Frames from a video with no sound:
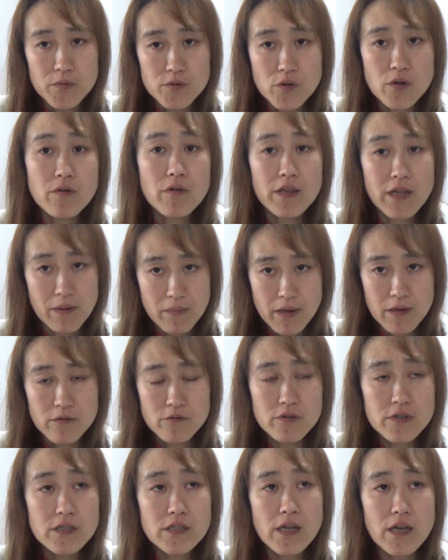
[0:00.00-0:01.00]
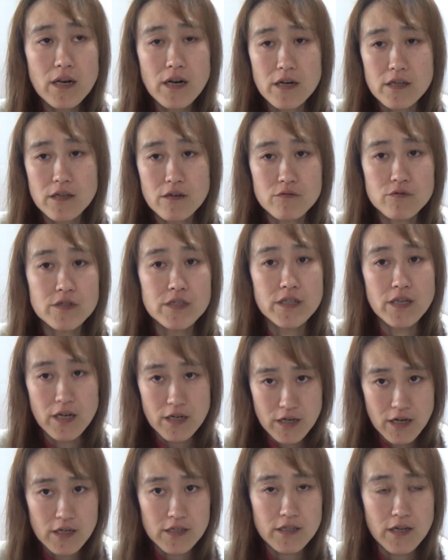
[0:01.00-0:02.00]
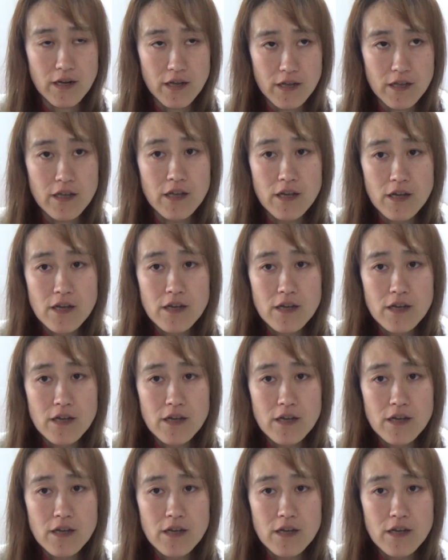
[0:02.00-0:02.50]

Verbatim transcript: それはダメ。口でやられた口でやり返したらいい。